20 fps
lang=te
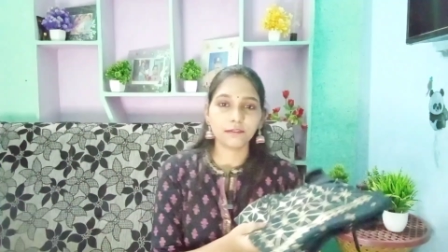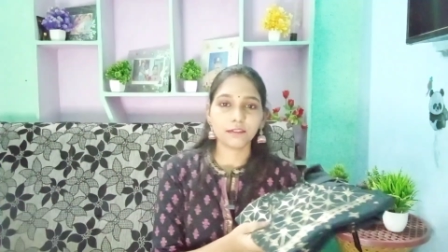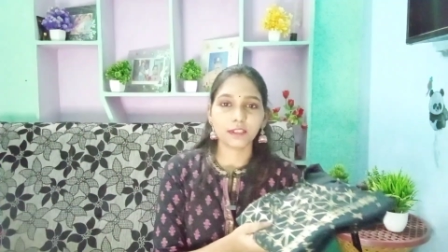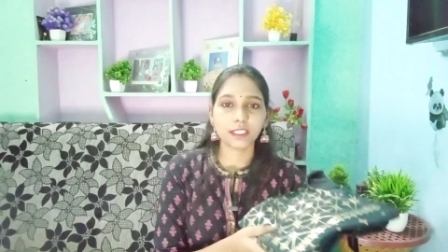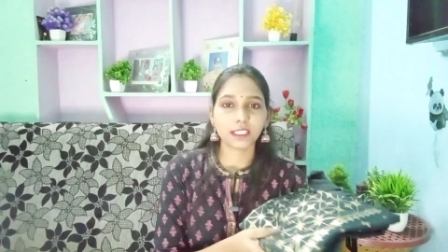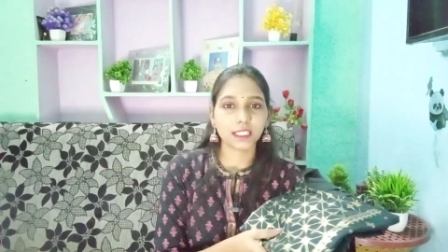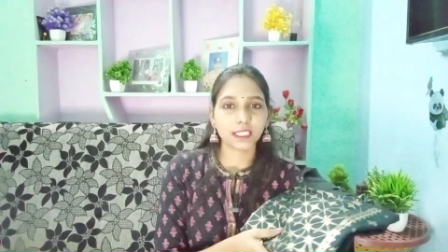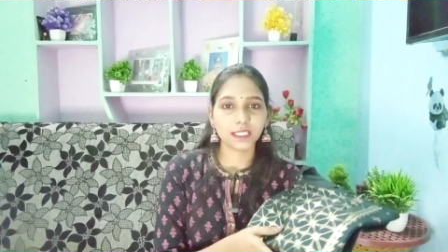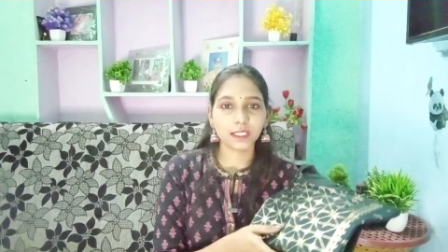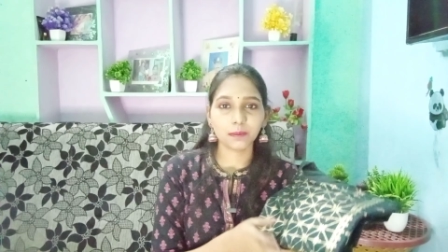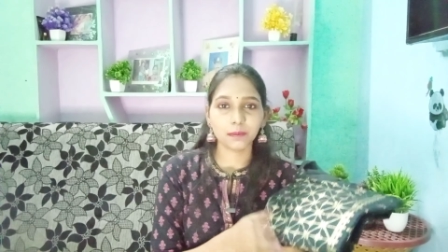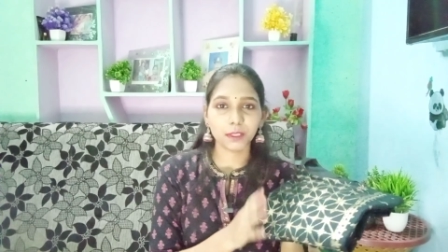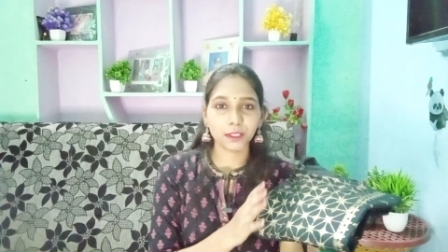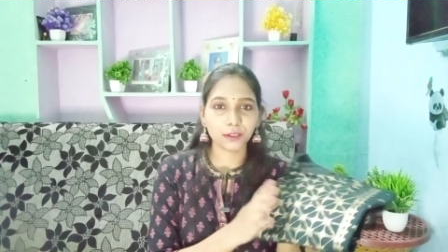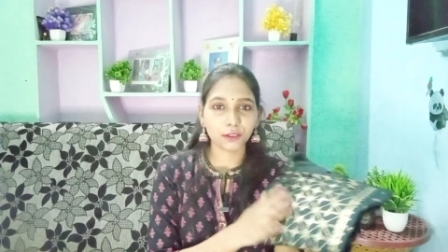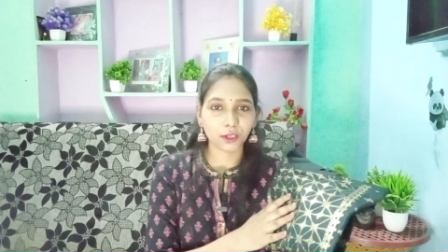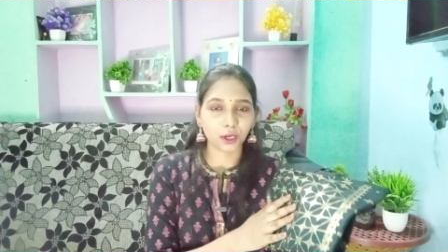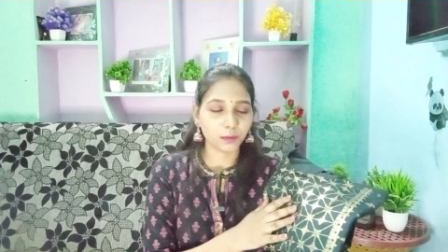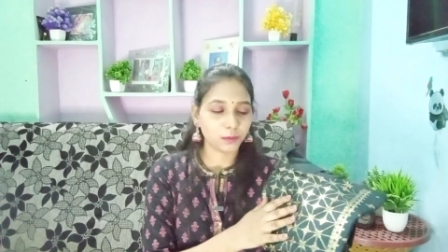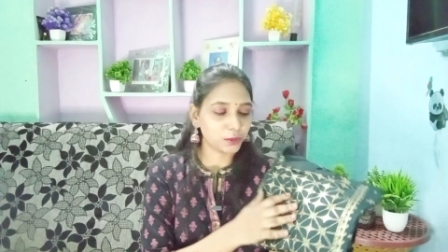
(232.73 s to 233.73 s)
నేను ఫస్ట్ అయితే
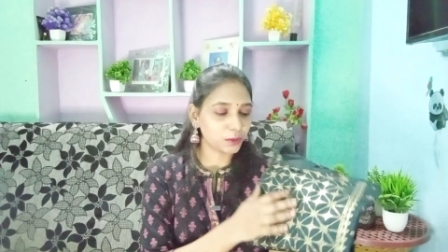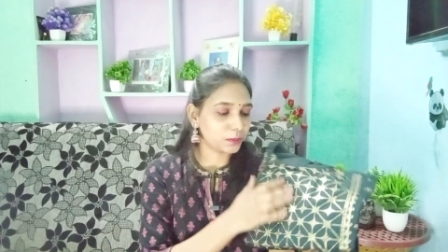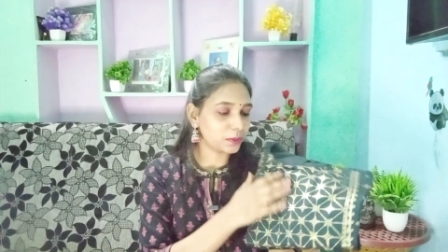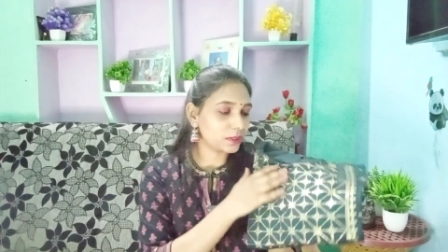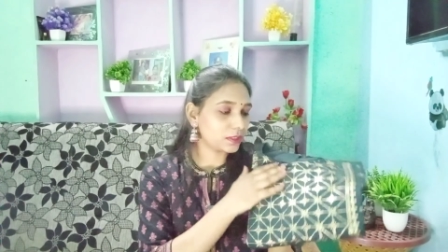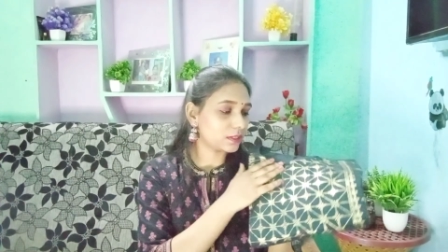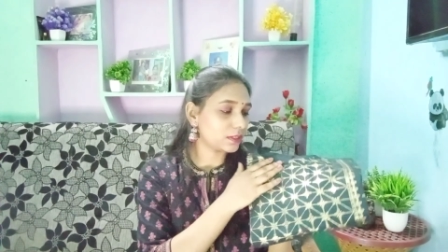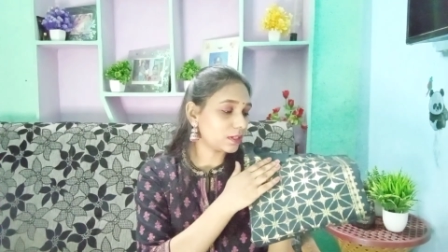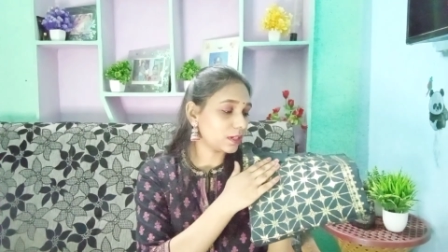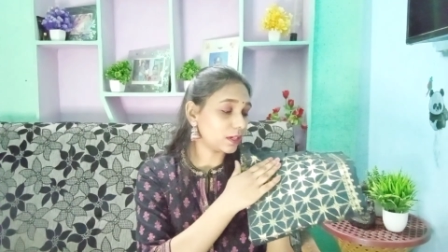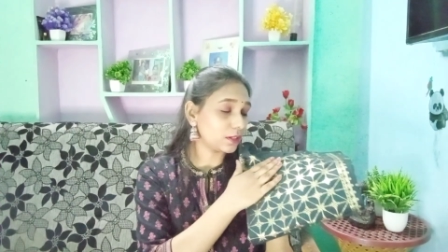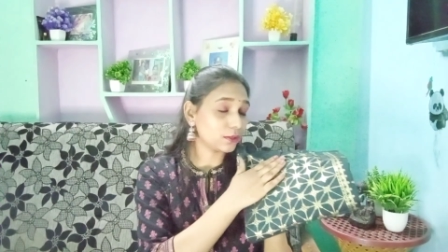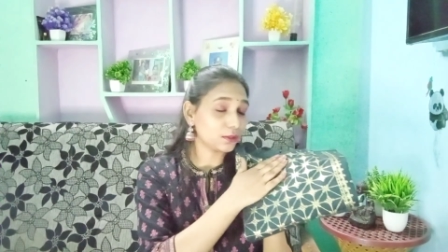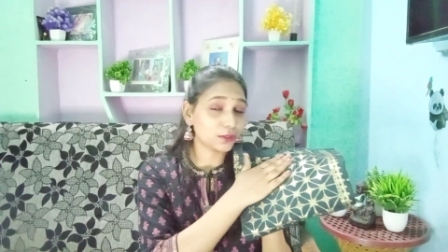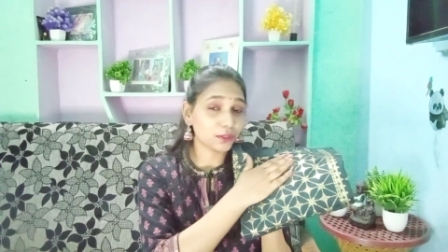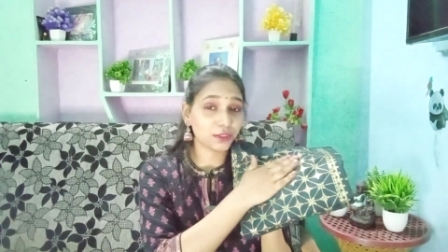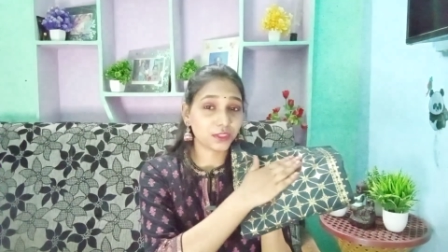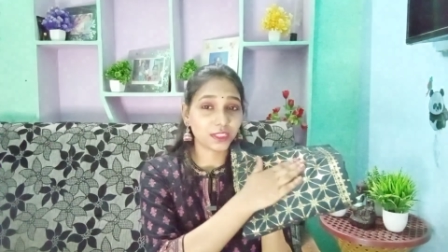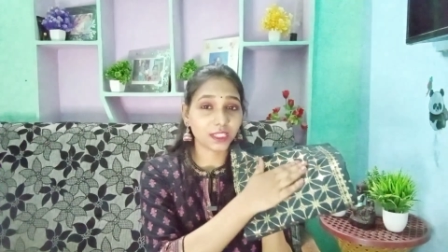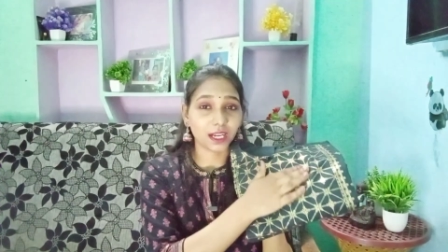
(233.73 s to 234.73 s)
మీకు టాప్ చూపిస్తున్నాను
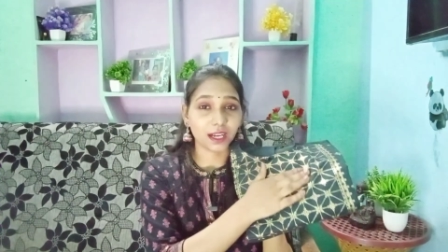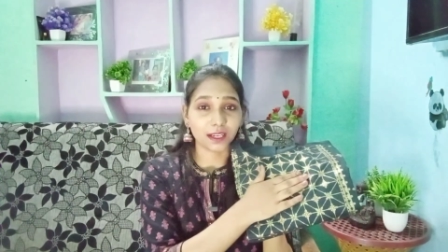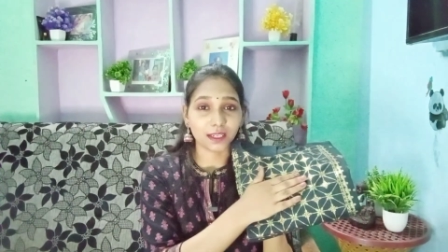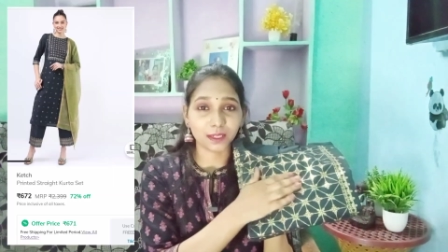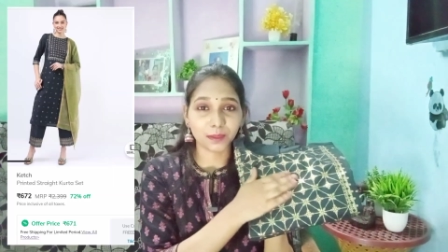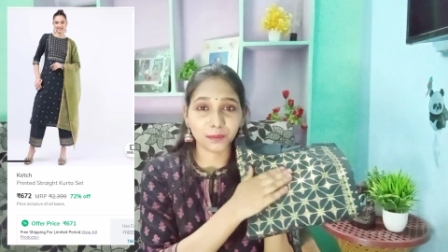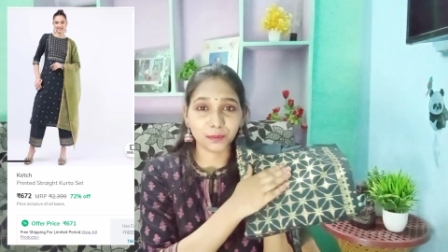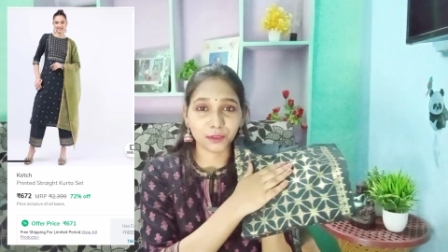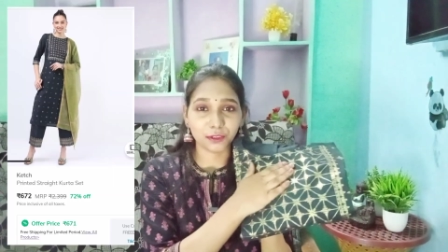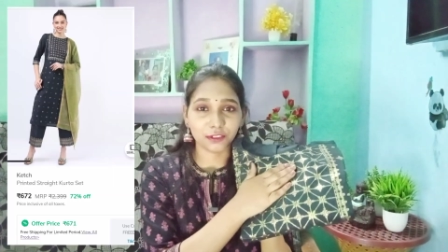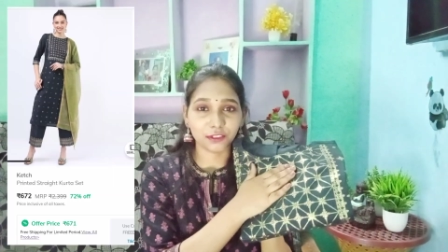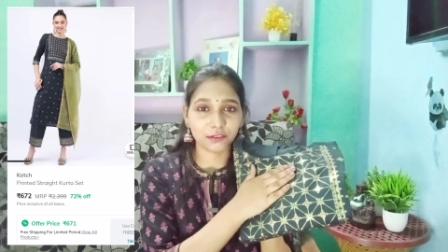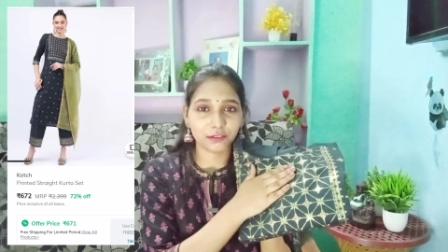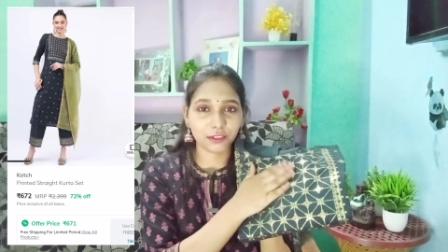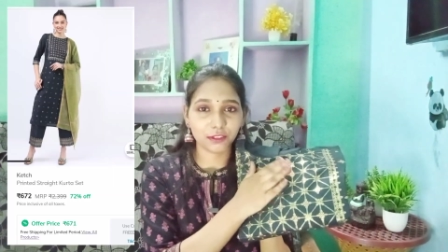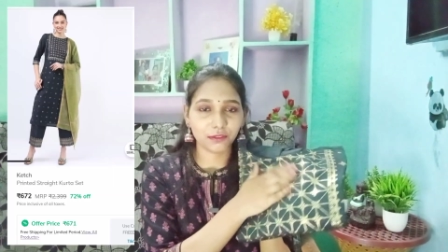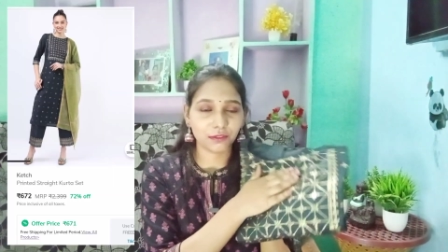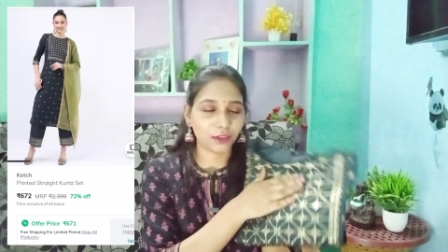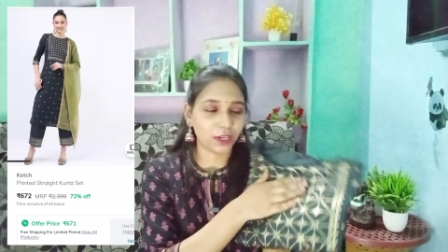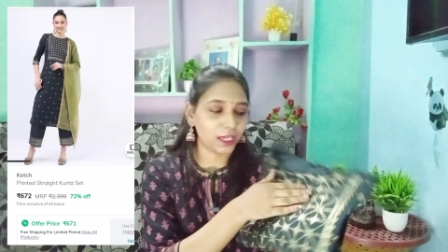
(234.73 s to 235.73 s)
సో చాలా
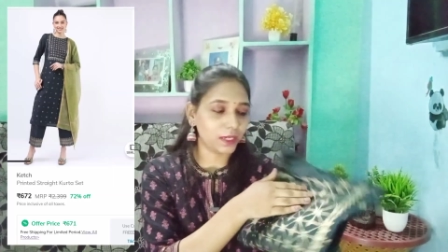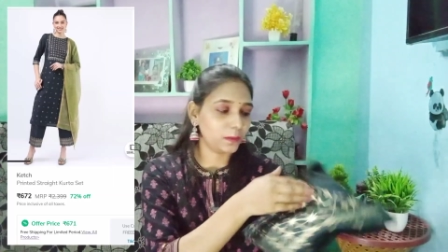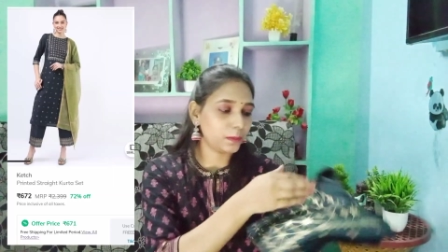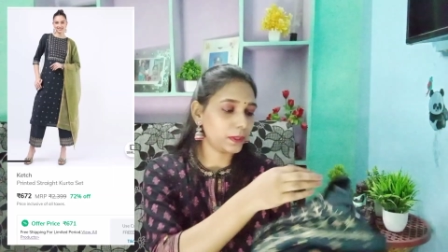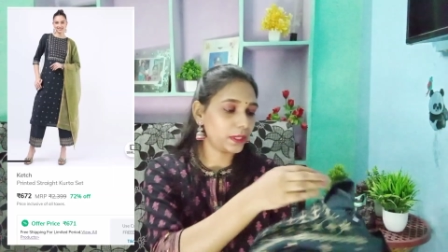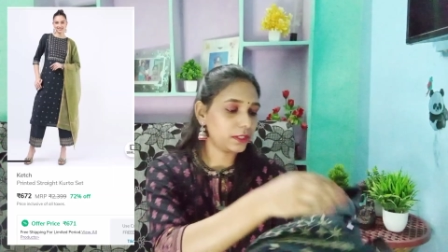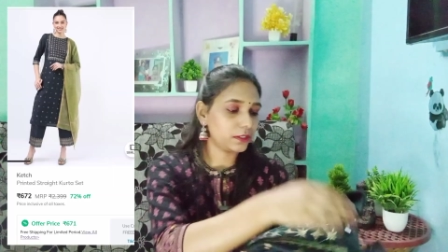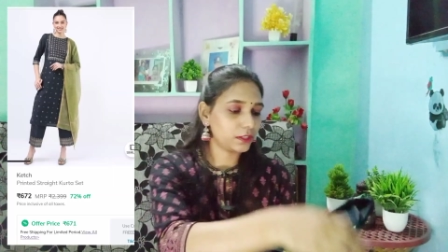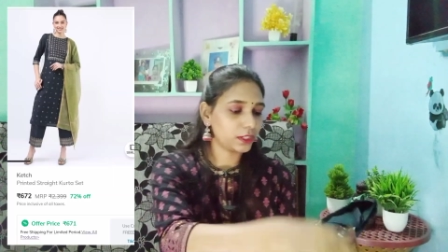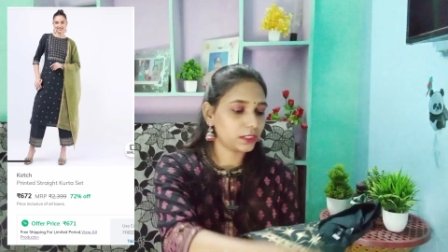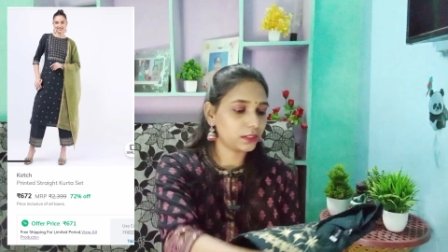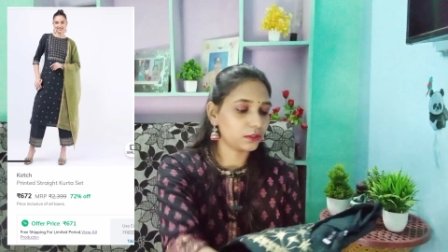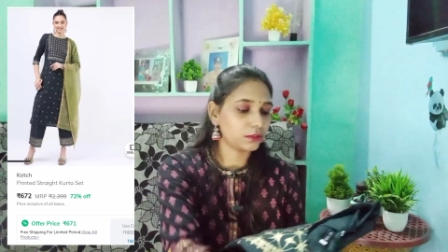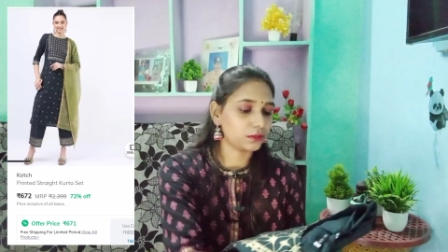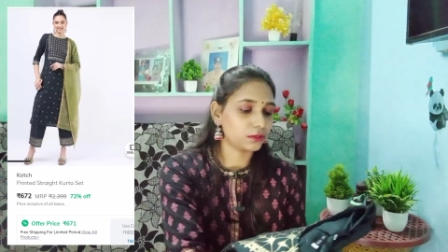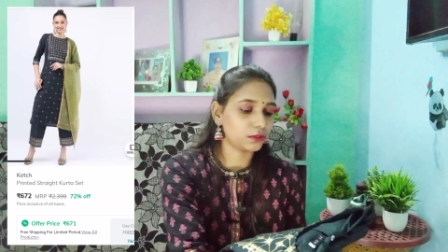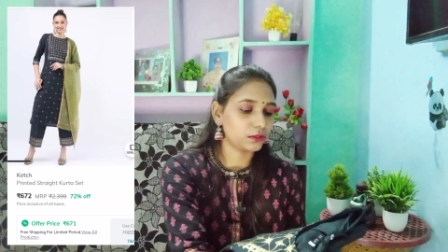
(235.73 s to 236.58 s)
బ్యూటిఫుల్ ఫాయిల్ ప్రింట్ అయితే